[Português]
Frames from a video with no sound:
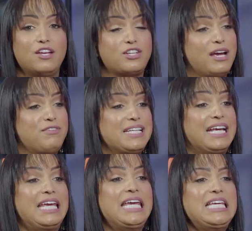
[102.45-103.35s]
Cheguei a fazer
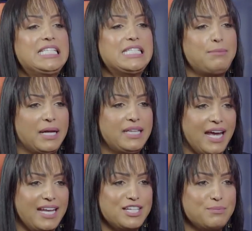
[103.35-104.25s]
15
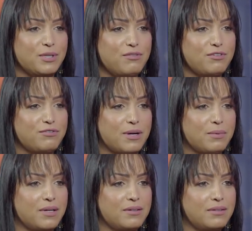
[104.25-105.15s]
matérias para o TV que Fama.
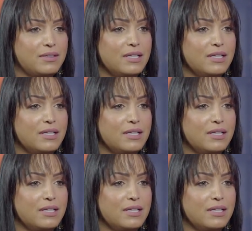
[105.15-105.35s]
Ódio.